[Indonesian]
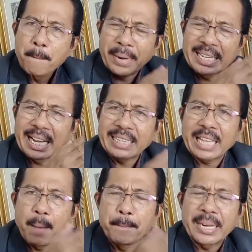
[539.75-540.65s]

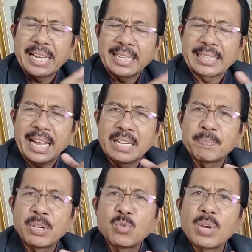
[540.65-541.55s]
pernyataan-pernyataan
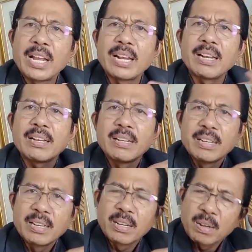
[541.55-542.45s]
Manuel
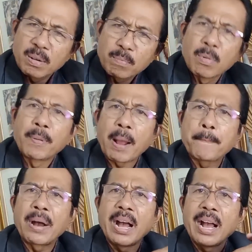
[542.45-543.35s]

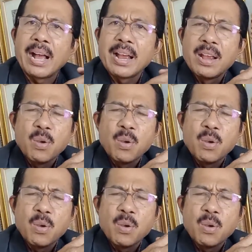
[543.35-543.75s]
beberapa